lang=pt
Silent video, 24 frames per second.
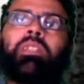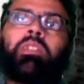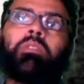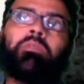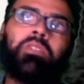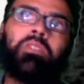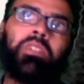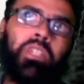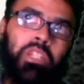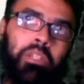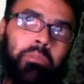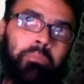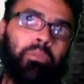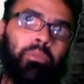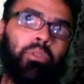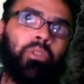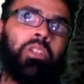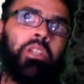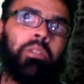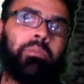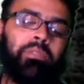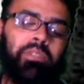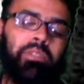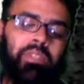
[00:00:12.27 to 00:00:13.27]
que talvez seja
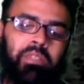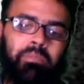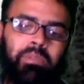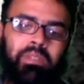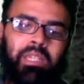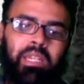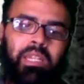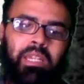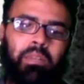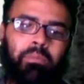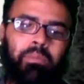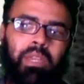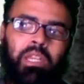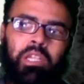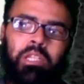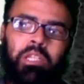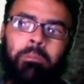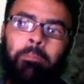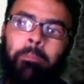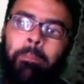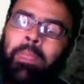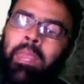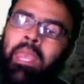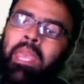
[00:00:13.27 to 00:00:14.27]
importante para vocês manterem em mente.
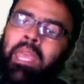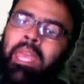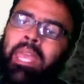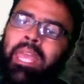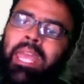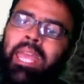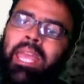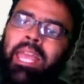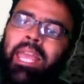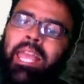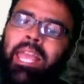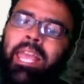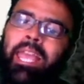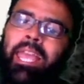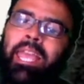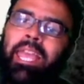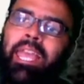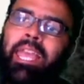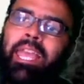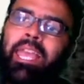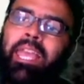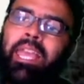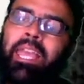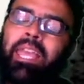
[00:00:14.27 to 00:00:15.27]

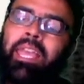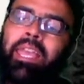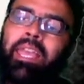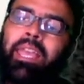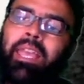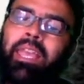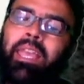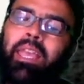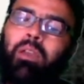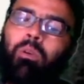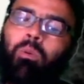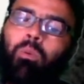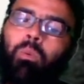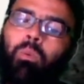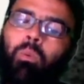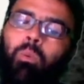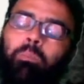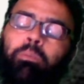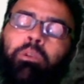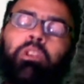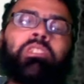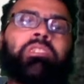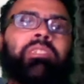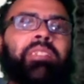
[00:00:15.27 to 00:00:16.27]
É, o
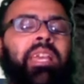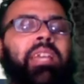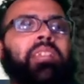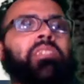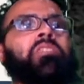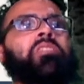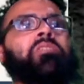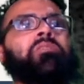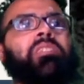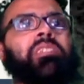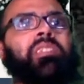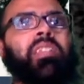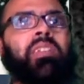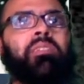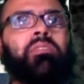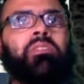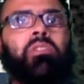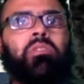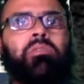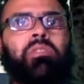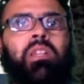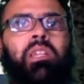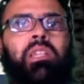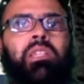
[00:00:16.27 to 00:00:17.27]
processo de fazer
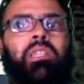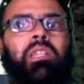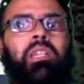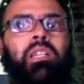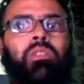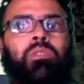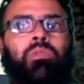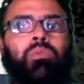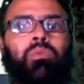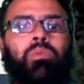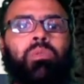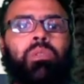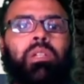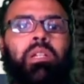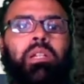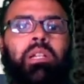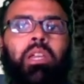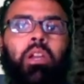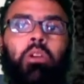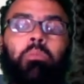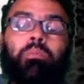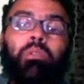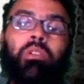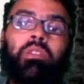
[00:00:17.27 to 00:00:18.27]
revisão da literatura
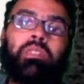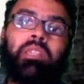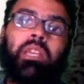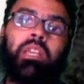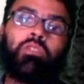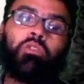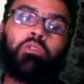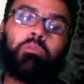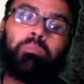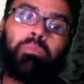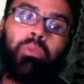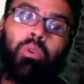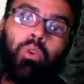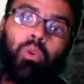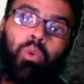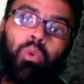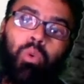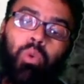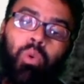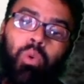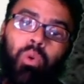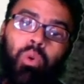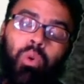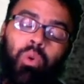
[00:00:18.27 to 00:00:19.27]
é um processo um
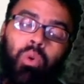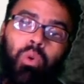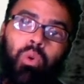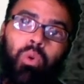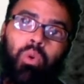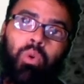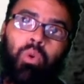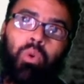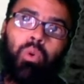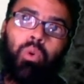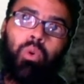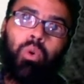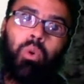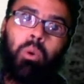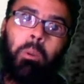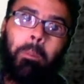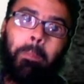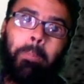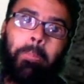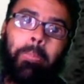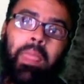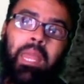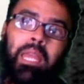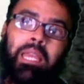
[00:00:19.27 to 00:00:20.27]
pouco,
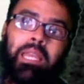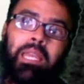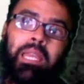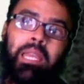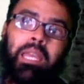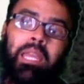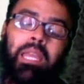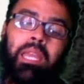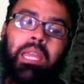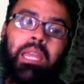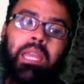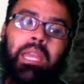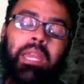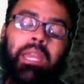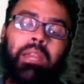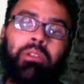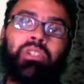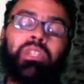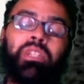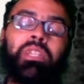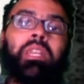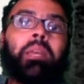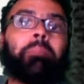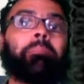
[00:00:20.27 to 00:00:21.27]
é, eu
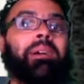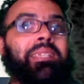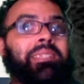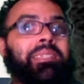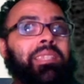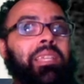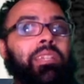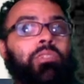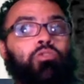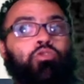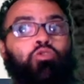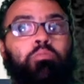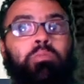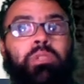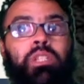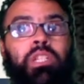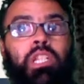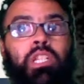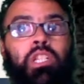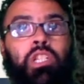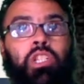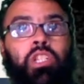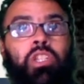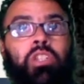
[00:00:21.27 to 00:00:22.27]
diria, bastante
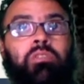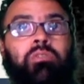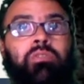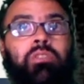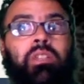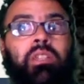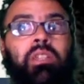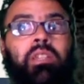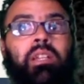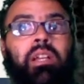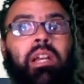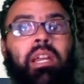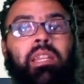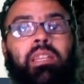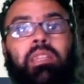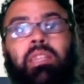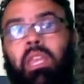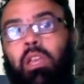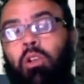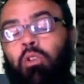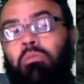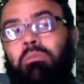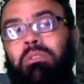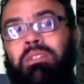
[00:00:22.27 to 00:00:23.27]
subjetivo, né? Aí
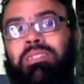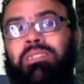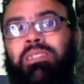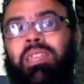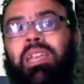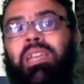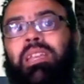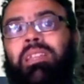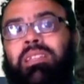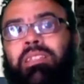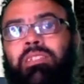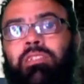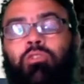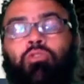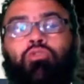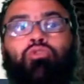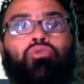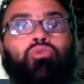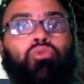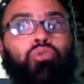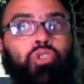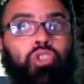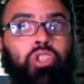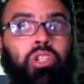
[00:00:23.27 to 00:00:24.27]
tem algumas técnicas que estão
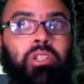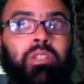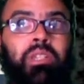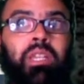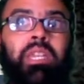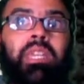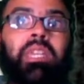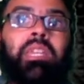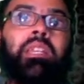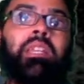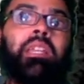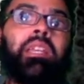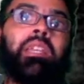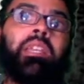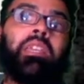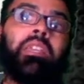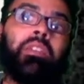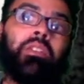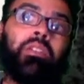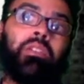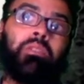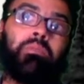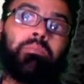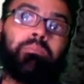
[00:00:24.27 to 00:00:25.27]
surgindo aí, né?
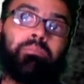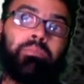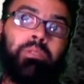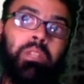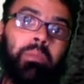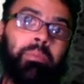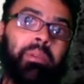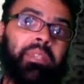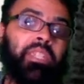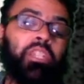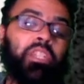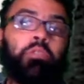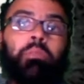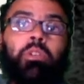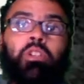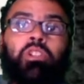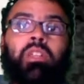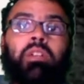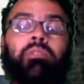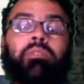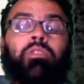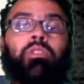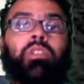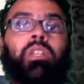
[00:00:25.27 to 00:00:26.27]
Que, por exemplo, recentemente
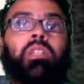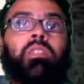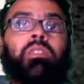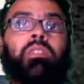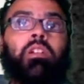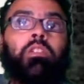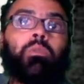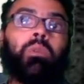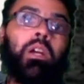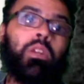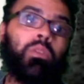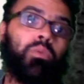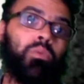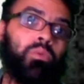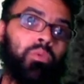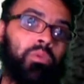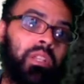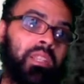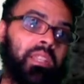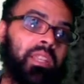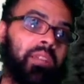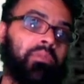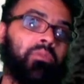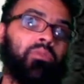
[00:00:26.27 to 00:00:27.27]
estava orientando um aluno e
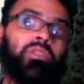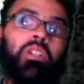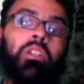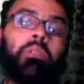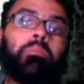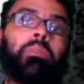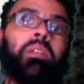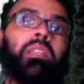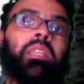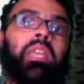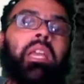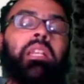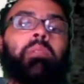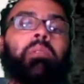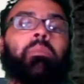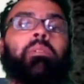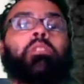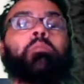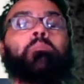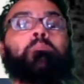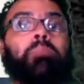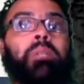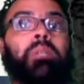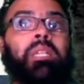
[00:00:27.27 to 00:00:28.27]
ele estava dando uma técnica
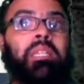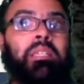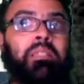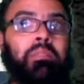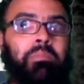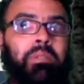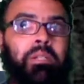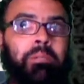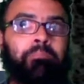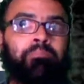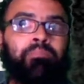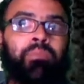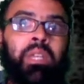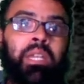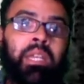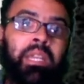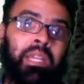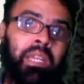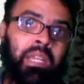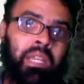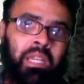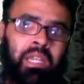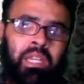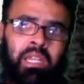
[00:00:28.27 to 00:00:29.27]
chamada Prisma.
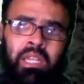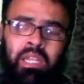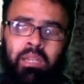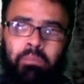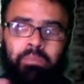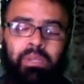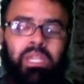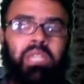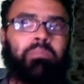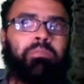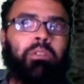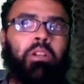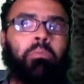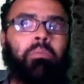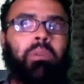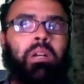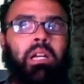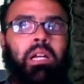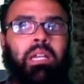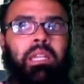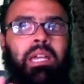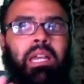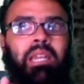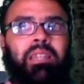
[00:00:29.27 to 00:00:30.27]
Prisma é
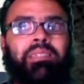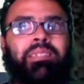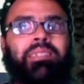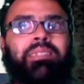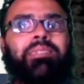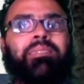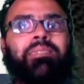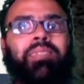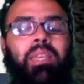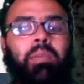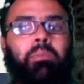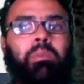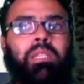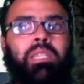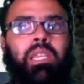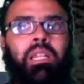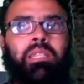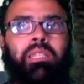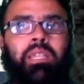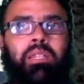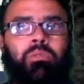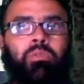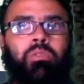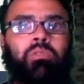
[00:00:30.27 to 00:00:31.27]
uma análise sistêmica da
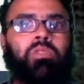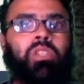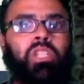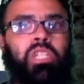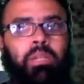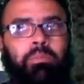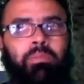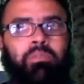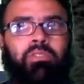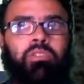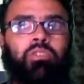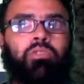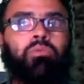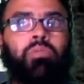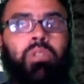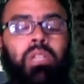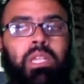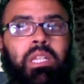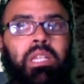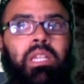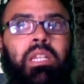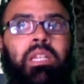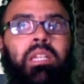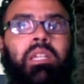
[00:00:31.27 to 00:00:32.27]
literatura. vou deixar para vocês um
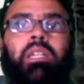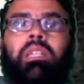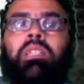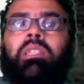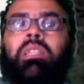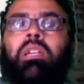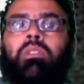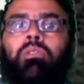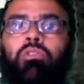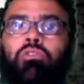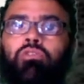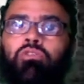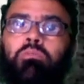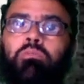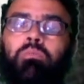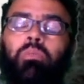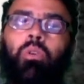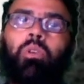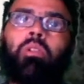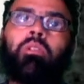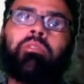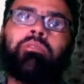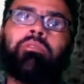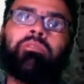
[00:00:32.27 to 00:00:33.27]
link está no nosso
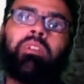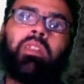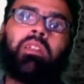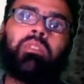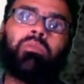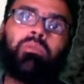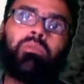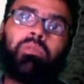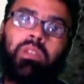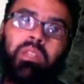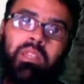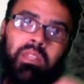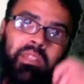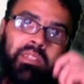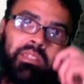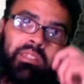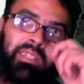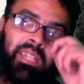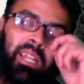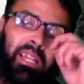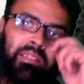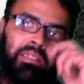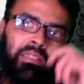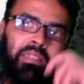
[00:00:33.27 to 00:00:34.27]
blog falando, eh, nesse
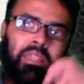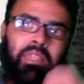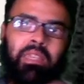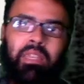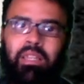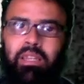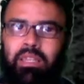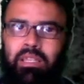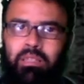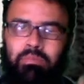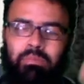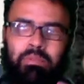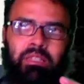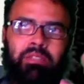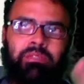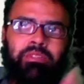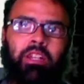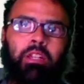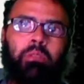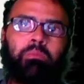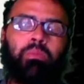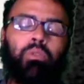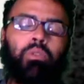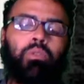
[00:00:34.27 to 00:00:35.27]
caso está em inglês, mas ele
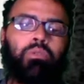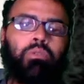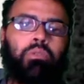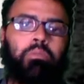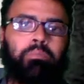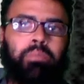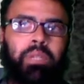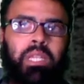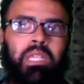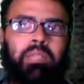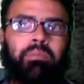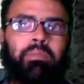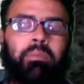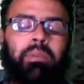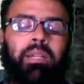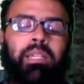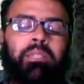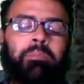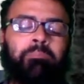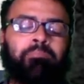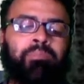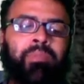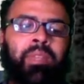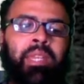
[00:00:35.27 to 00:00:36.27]
fala um pouco do Prisma, mas